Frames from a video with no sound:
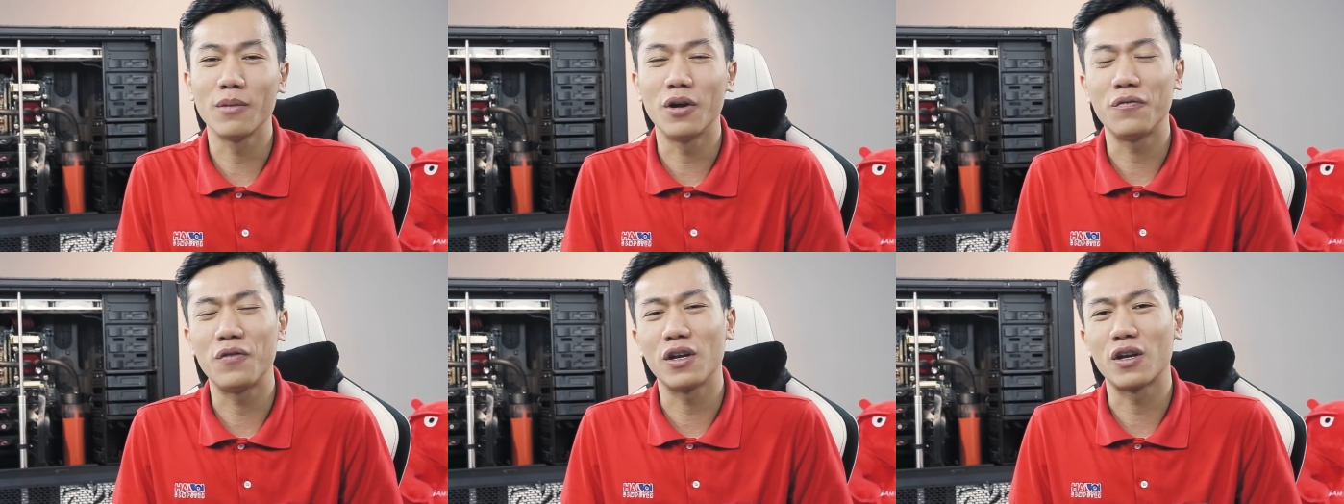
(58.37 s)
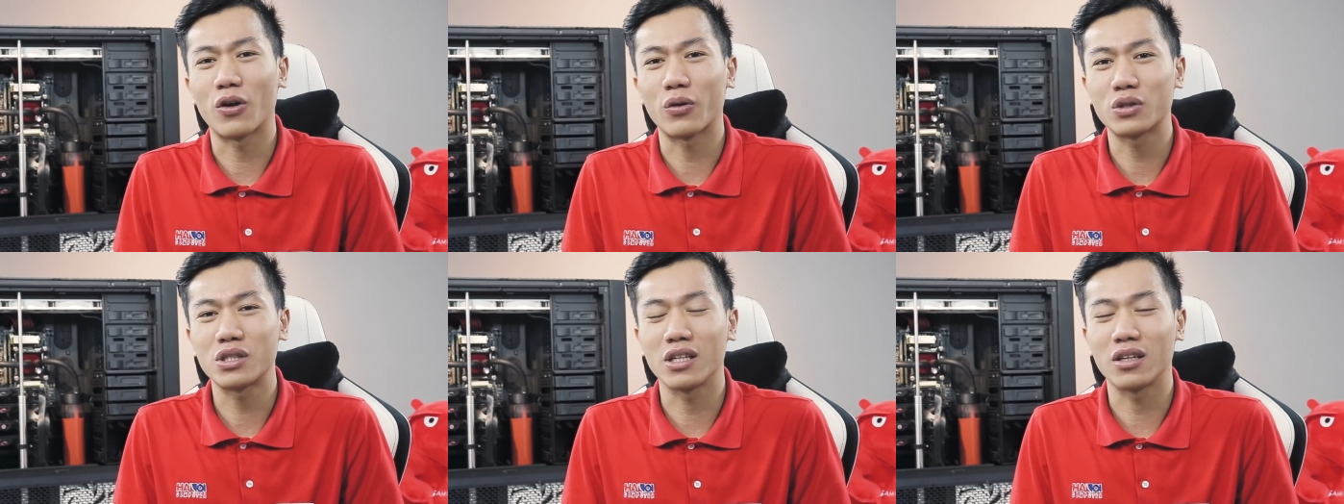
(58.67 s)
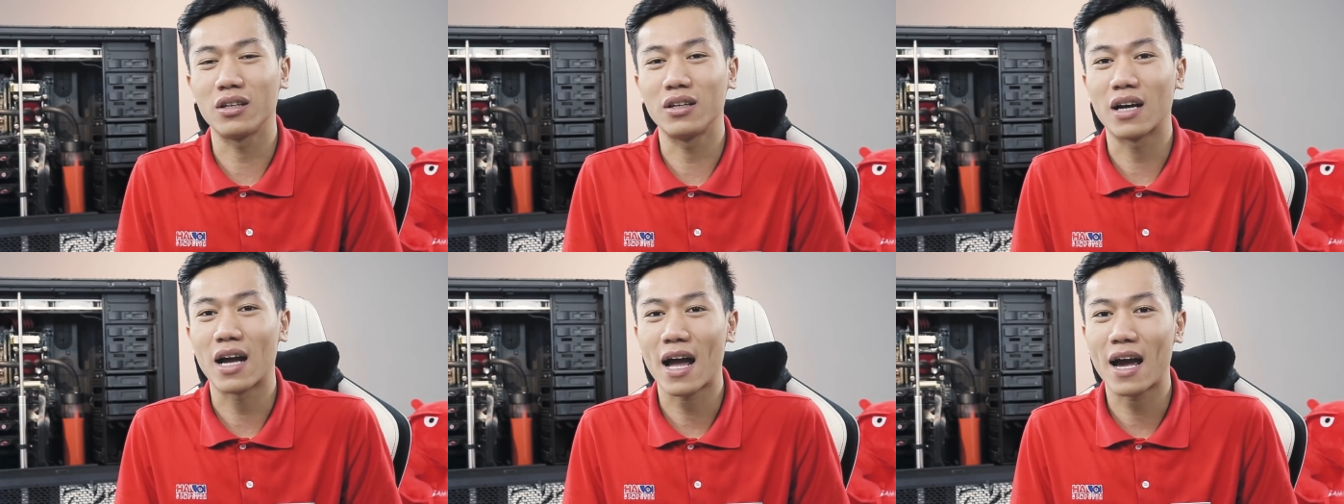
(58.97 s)
bởi vì nó chỉ
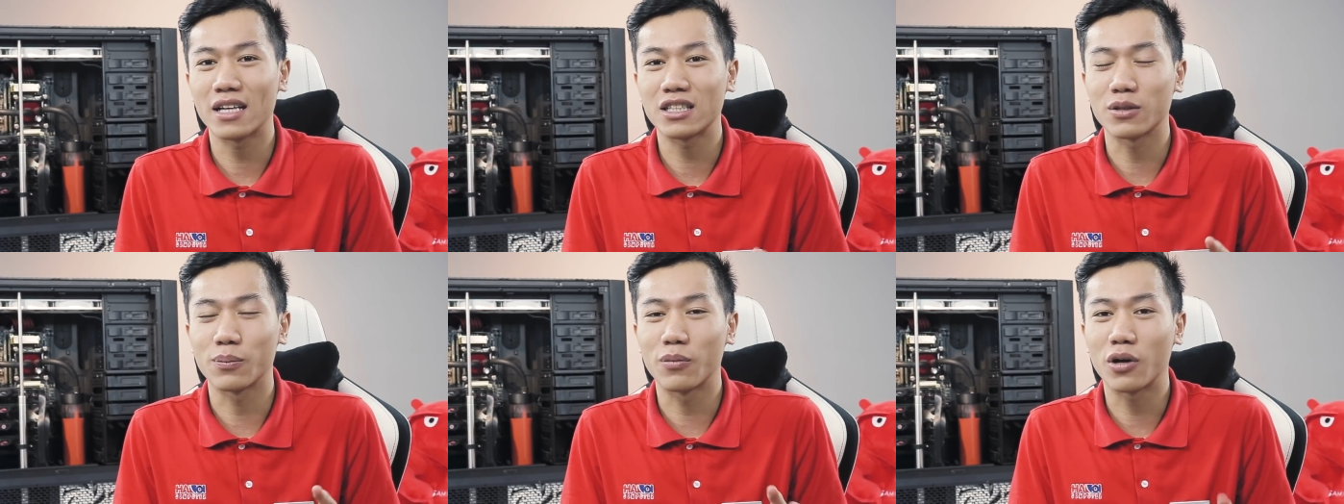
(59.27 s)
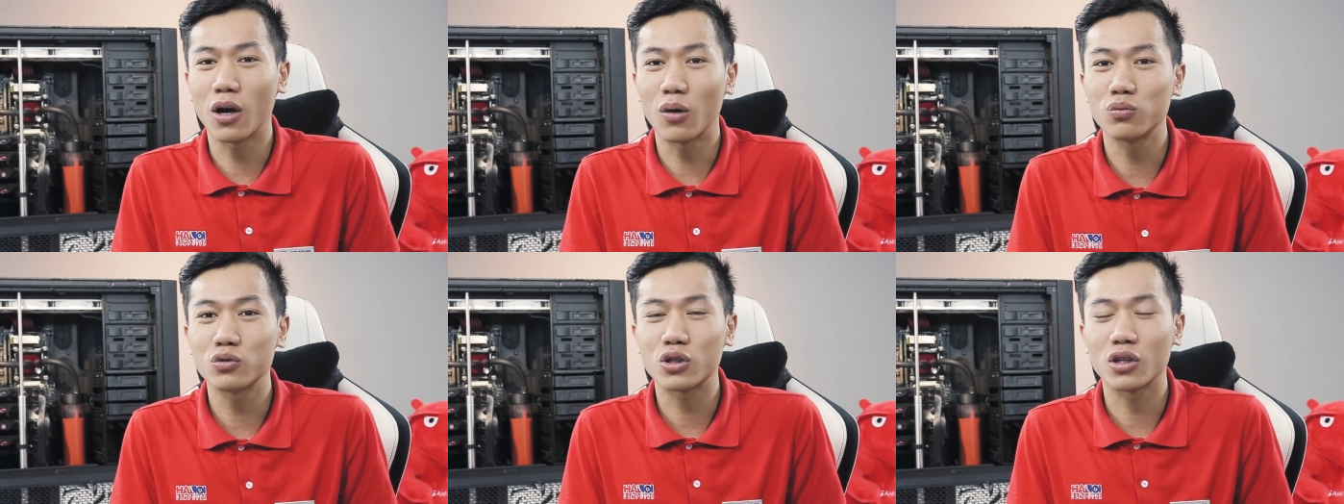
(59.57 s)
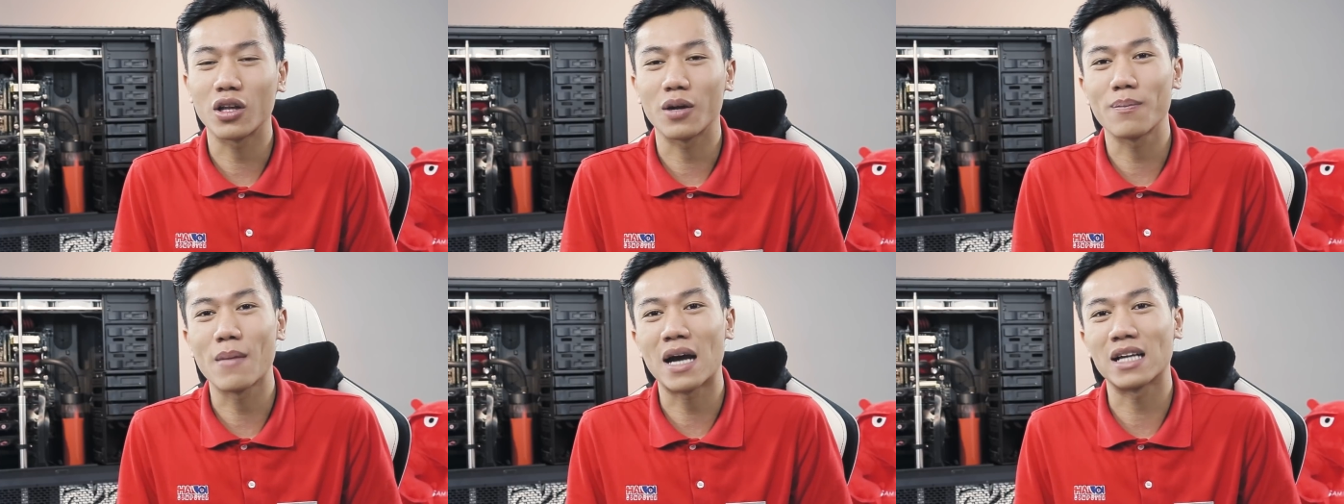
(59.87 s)
từ 2.0 cho
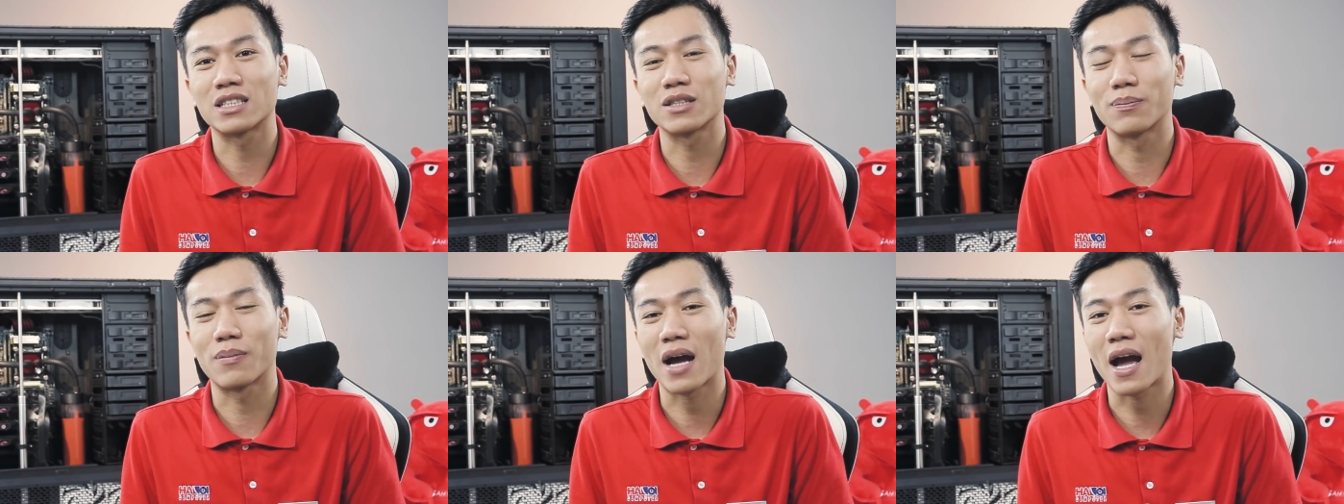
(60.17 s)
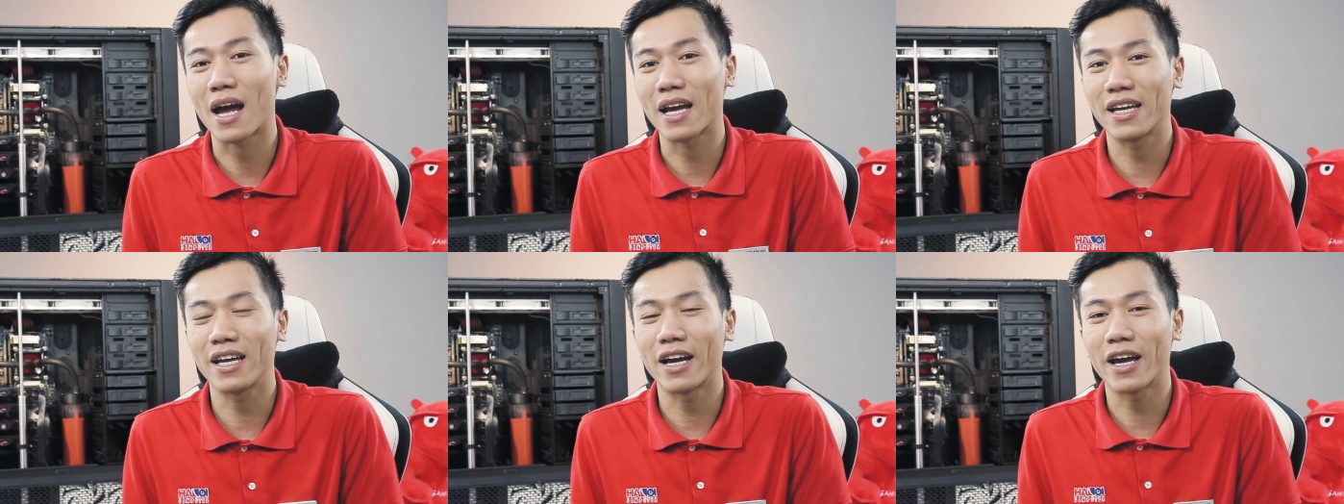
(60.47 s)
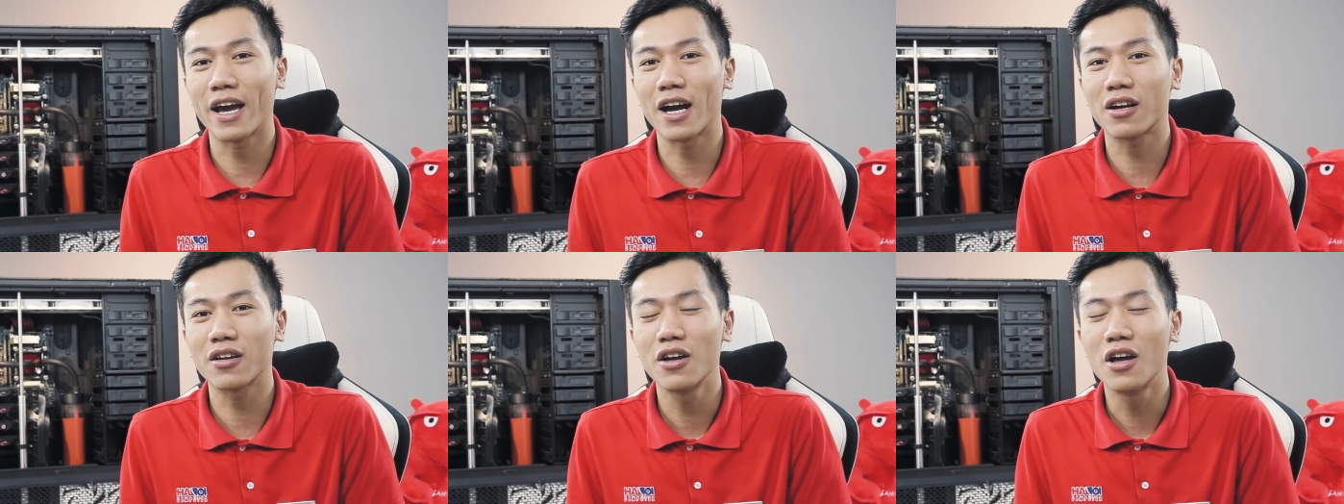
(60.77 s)
tới 3.2
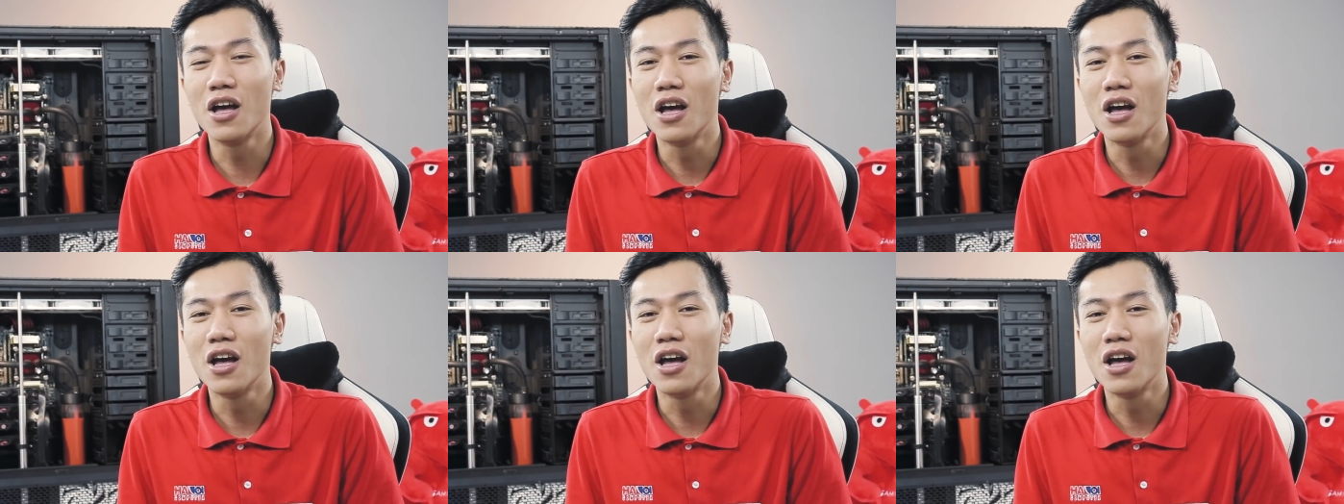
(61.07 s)
GHz.